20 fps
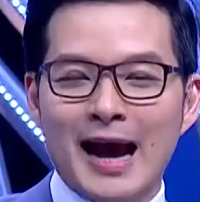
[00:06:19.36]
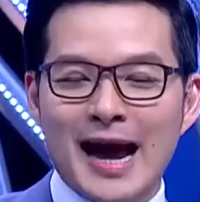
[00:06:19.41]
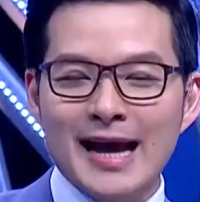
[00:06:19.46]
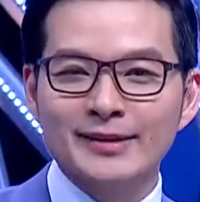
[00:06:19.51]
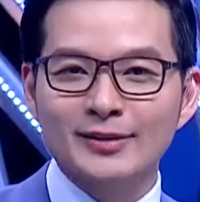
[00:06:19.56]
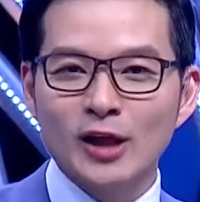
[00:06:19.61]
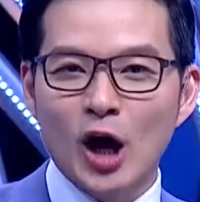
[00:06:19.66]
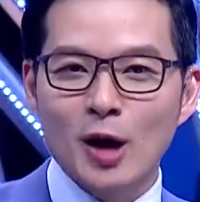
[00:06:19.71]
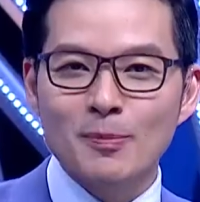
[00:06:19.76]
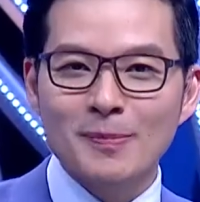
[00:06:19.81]
ร
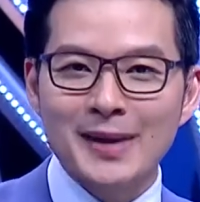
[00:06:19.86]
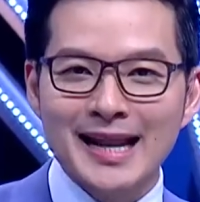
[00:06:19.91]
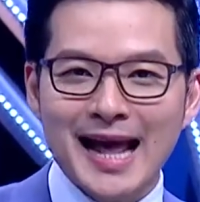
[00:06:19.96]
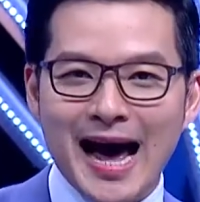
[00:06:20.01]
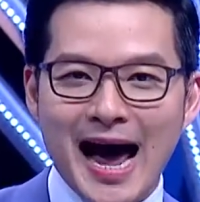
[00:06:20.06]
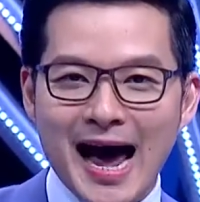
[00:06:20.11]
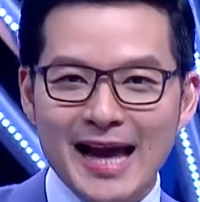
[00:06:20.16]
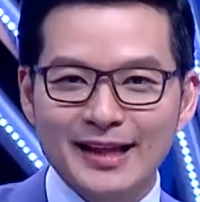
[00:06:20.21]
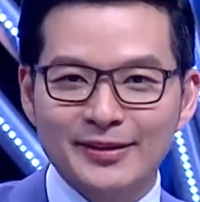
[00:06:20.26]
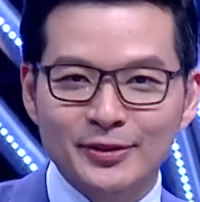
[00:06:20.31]
ตอบไม่
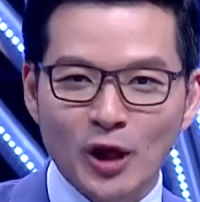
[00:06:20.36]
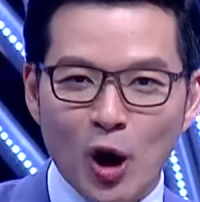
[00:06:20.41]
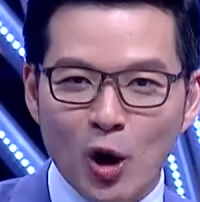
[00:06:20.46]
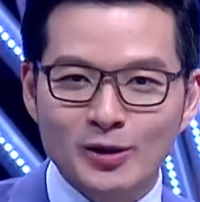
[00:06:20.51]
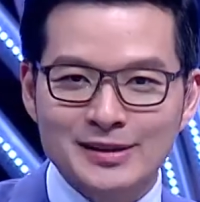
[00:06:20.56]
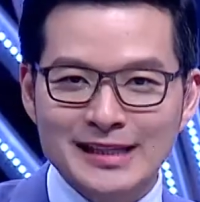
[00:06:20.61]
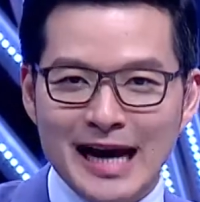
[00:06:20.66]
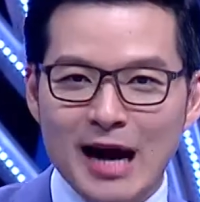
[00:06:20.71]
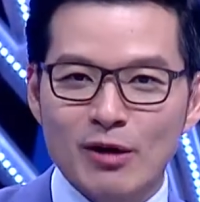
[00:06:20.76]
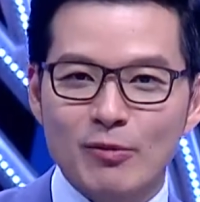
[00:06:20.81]
ได้ ตก
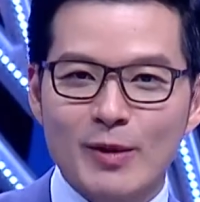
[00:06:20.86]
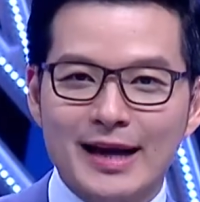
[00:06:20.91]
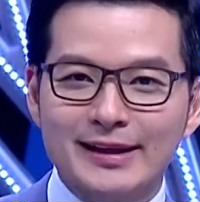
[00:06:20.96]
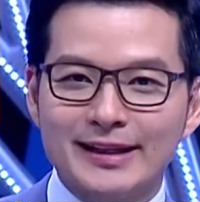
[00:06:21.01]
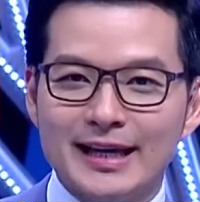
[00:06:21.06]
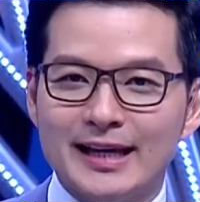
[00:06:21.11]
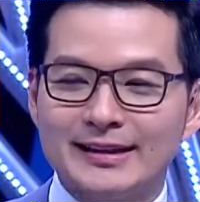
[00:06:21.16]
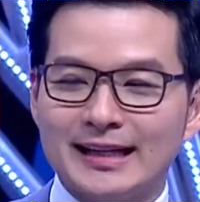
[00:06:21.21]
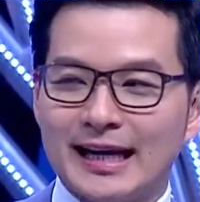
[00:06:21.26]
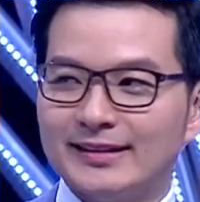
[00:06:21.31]
จากเว
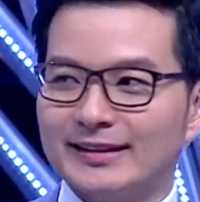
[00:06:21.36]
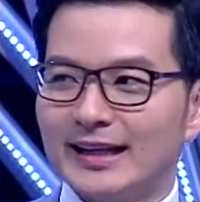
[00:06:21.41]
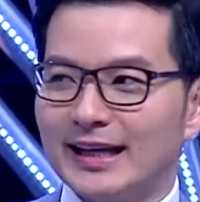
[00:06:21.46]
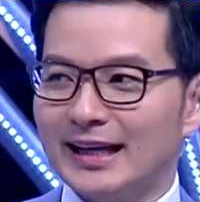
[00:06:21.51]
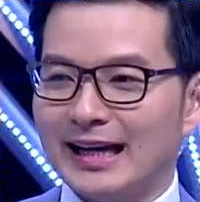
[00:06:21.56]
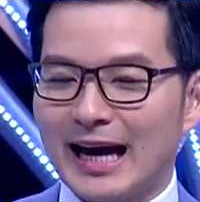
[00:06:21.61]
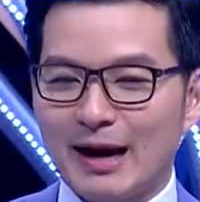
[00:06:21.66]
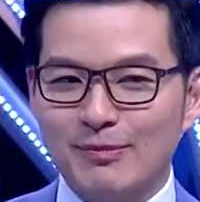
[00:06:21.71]
ทีทันที